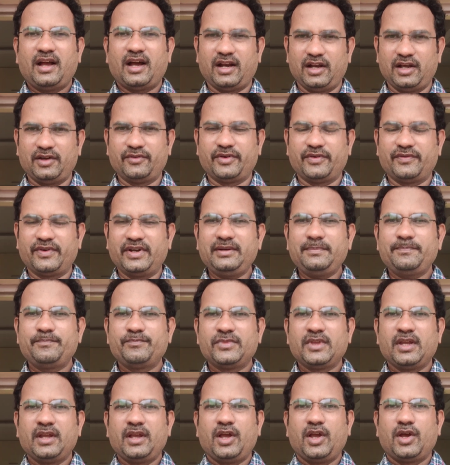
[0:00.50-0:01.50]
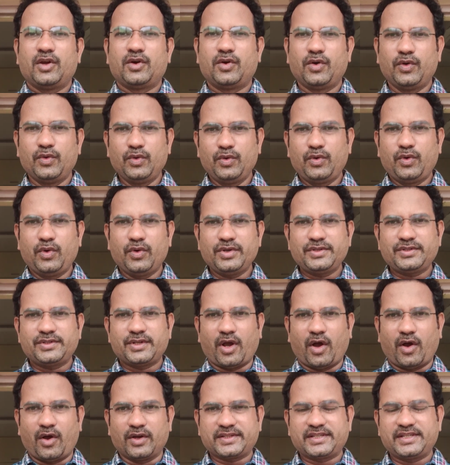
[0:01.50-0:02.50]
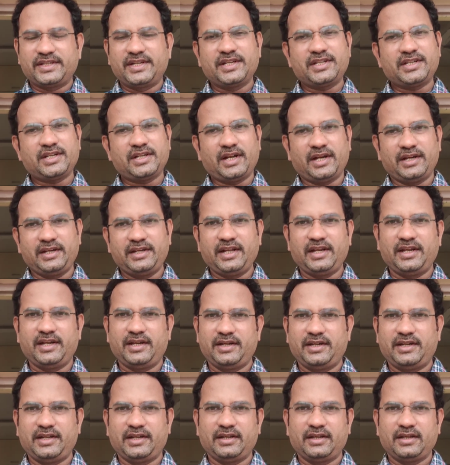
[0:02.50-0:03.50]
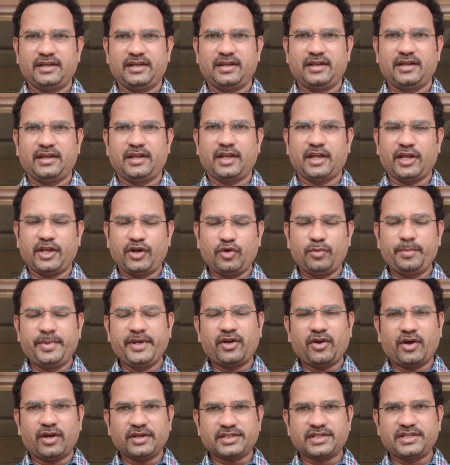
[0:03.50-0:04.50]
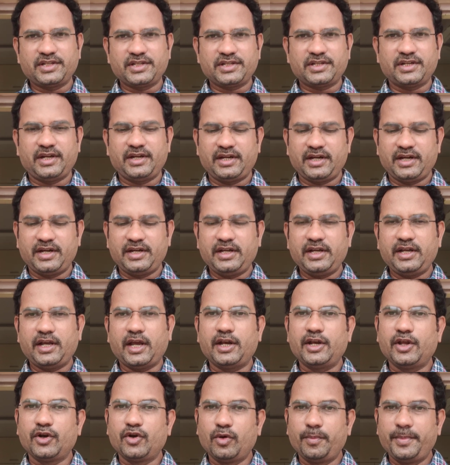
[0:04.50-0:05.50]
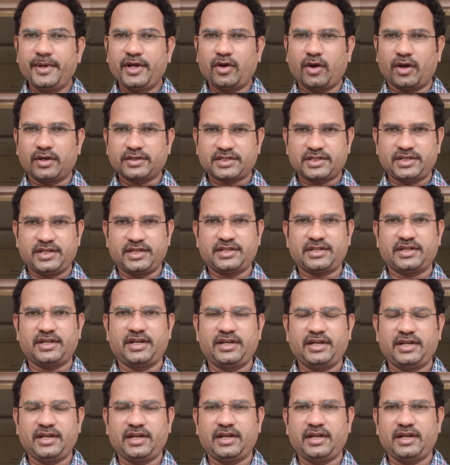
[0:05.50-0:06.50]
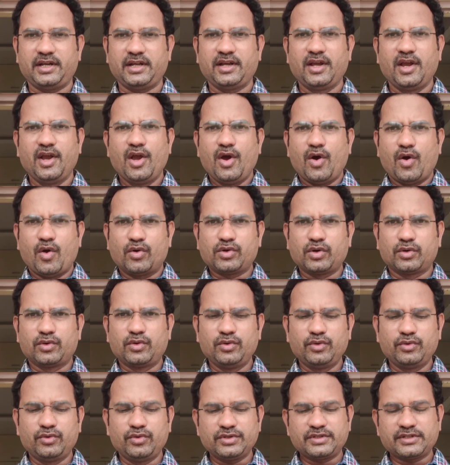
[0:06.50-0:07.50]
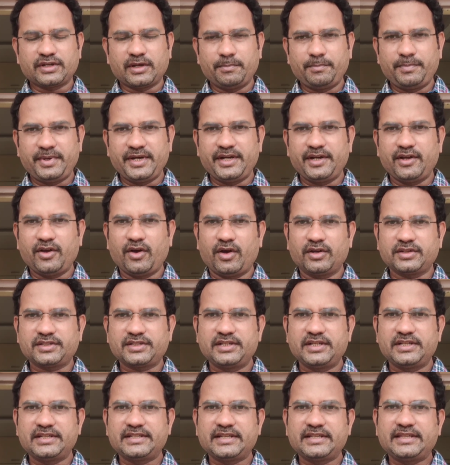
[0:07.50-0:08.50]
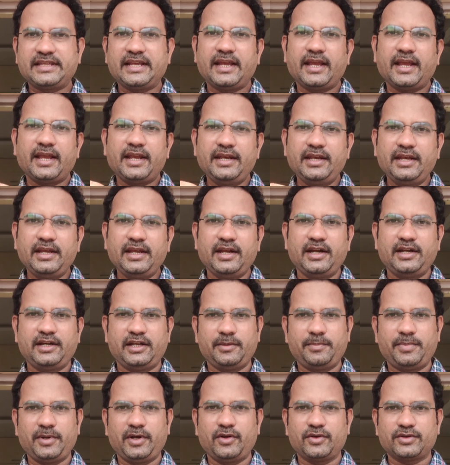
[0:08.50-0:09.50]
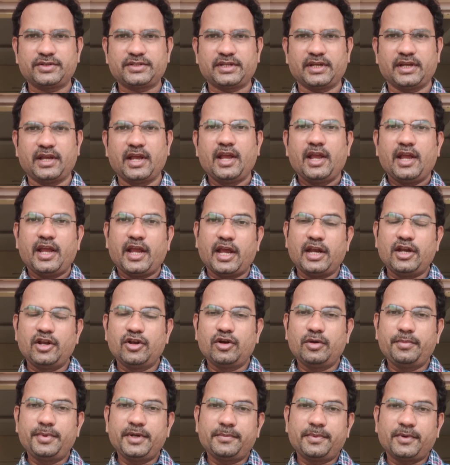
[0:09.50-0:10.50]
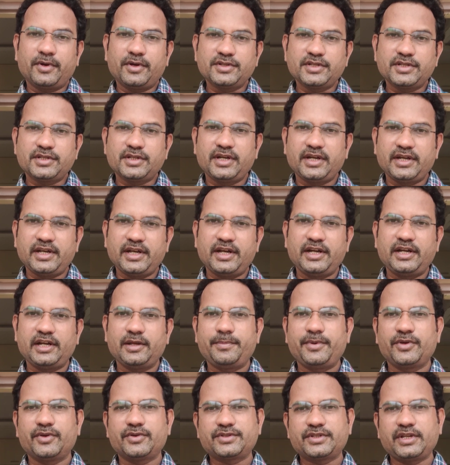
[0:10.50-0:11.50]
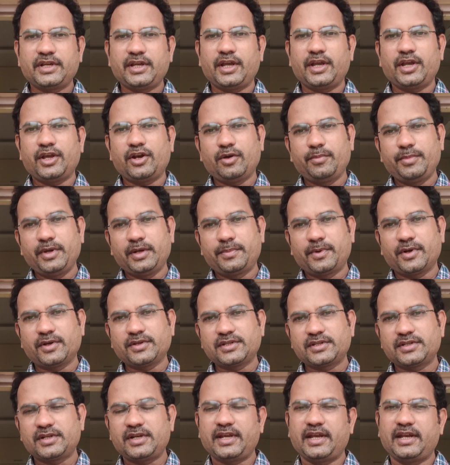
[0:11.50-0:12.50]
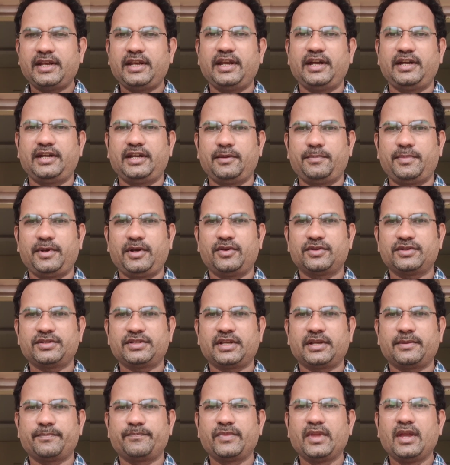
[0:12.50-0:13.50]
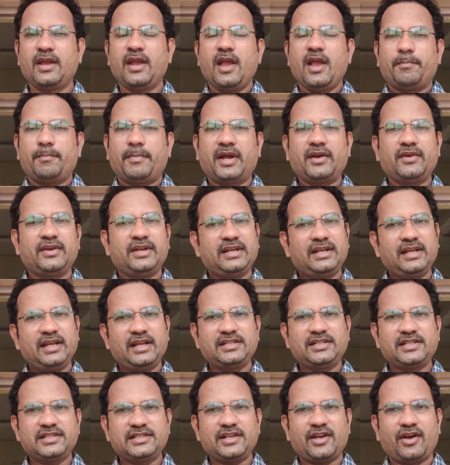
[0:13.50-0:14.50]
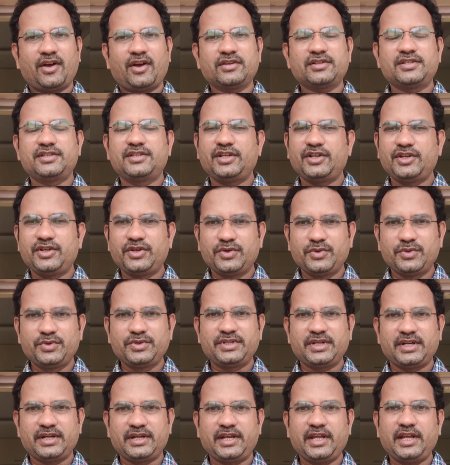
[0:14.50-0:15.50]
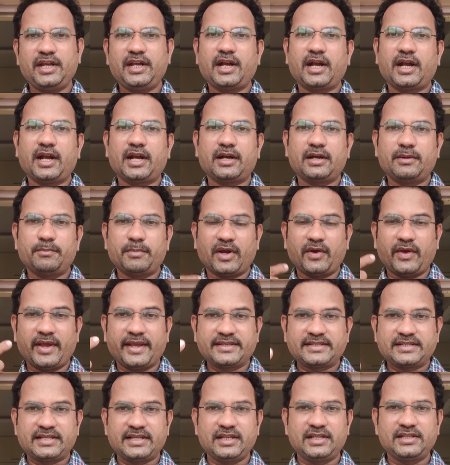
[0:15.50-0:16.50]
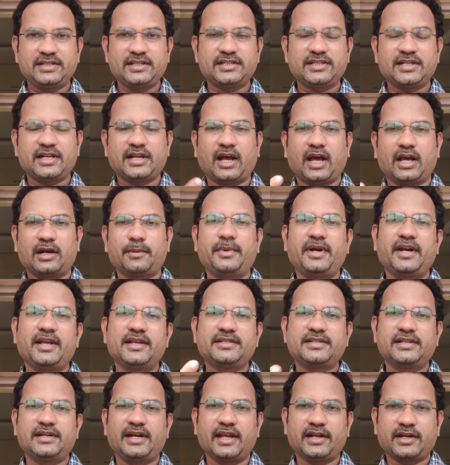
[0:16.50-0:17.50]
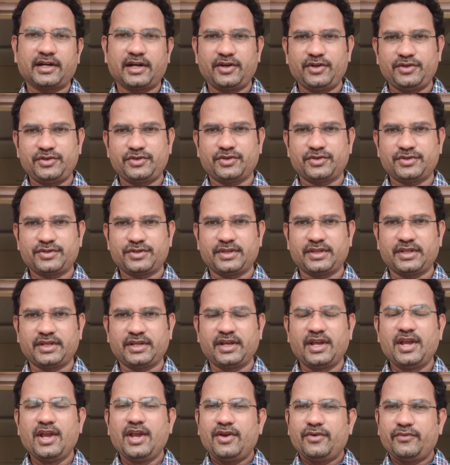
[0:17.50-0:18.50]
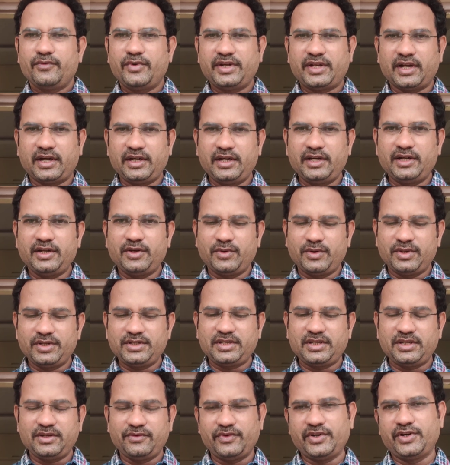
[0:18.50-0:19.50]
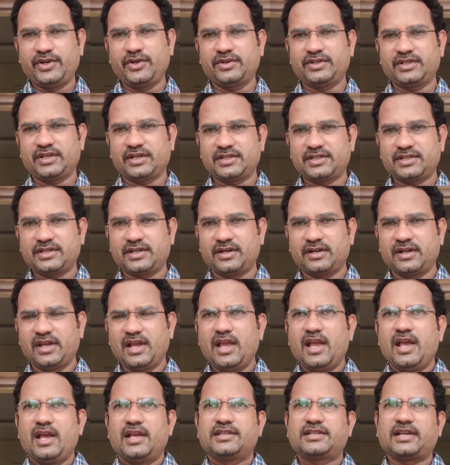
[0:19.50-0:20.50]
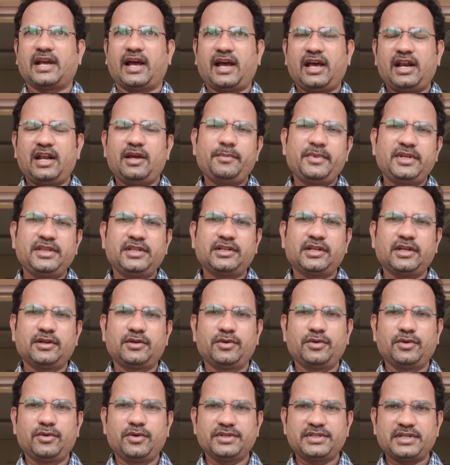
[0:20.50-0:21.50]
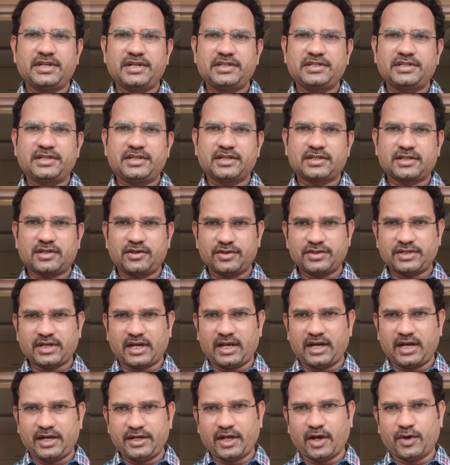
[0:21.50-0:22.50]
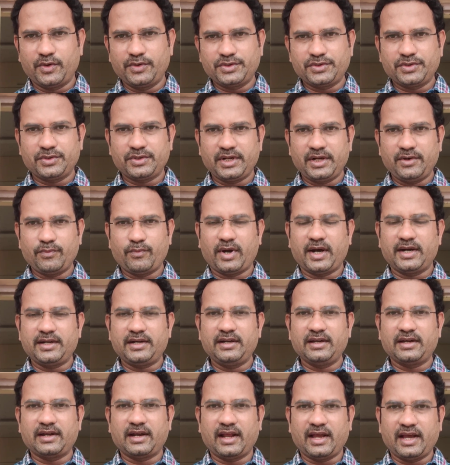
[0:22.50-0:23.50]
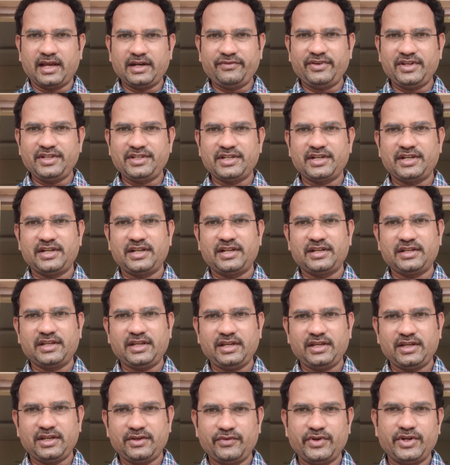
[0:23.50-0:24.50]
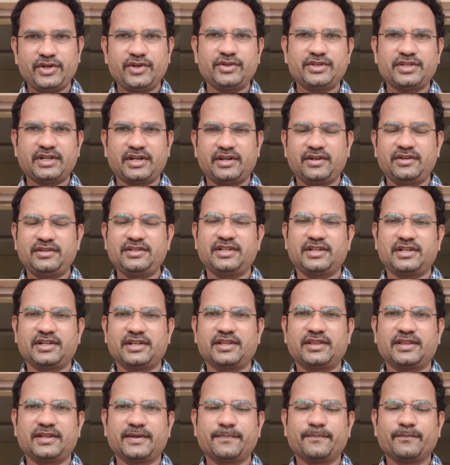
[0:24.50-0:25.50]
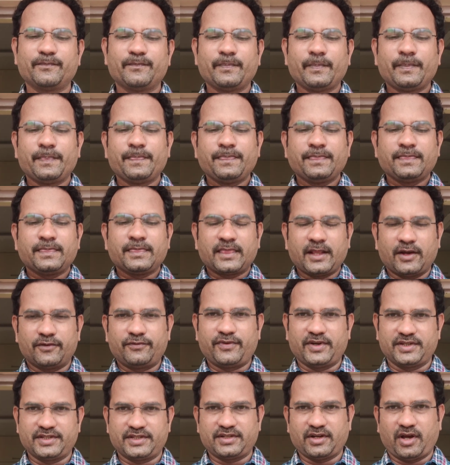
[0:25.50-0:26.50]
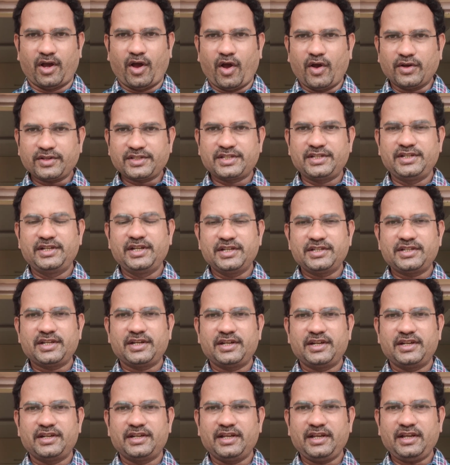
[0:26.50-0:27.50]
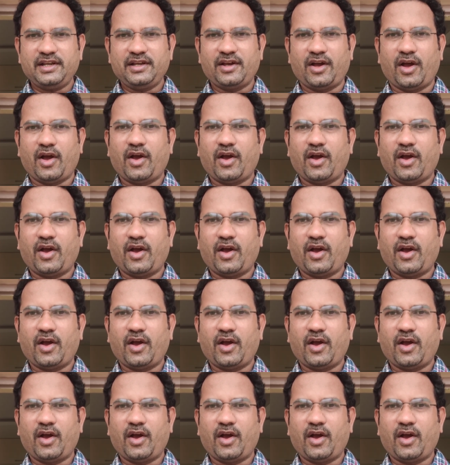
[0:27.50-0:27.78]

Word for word: హలో ఎవ్రీవన్ గ్లూకోజ్ ఆక్సిడేషన్ అంటే ఏంటి ఏరోబిక్ ఆక్సిడేషన్ అంటే ఏంటి ఎనరోబిక్ ఆక్సిడేషన్ అంటే ఏంటి ఒక గ్లూకోజ్ కంప్లీట్గా ఆక్సిడైజ్ అయితే ఎన్ని ఏటీపీలు వస్తాయి ఎనరోబిక్ ప్రాసెస్లో ఎన్ని ఏటీపీ వస్తాయి ఏరోబిక్ ప్రాసెస్లో ఎన్ని ఏటీపీలు వస్తాయి మనం ఇన్హేల్ చేసే ఆక్సిజన్ యూజ్ ఏంటి మనం ఎక్సైల్ చేసే కార్బన్ డైఆక్సైడ్ ఎక్కడి నుంచి వస్తుంది వీటన్నిటి గురించి ఈ వీడియో చాలా చాలామందికి గ్లూకోజ్ ఎనర్జెటిక్స్లో చాలా డౌట్స్ ఉన్నాయి వాటిని క్లారిఫై చేయడానికి ఈ వీడియో చేయడం జరిగింది ఫస్ట్ ఆక్సిడేషన్ అంటే